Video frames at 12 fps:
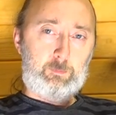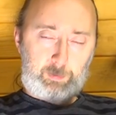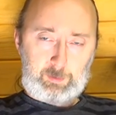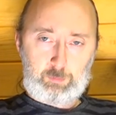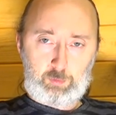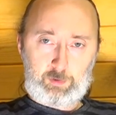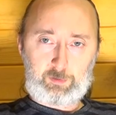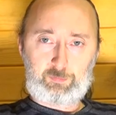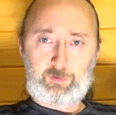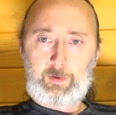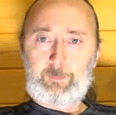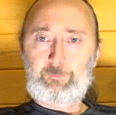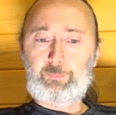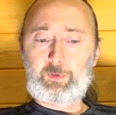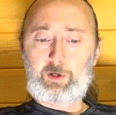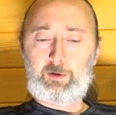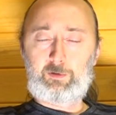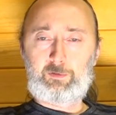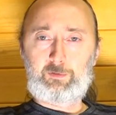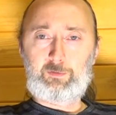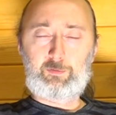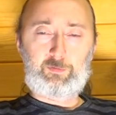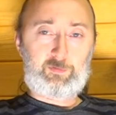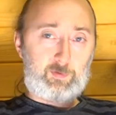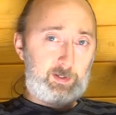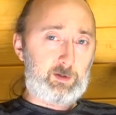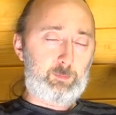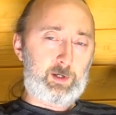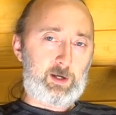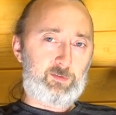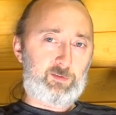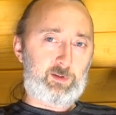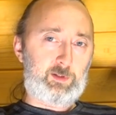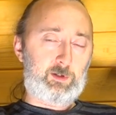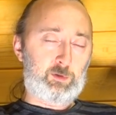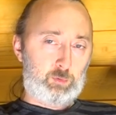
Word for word: приборов э, в своих магазинах,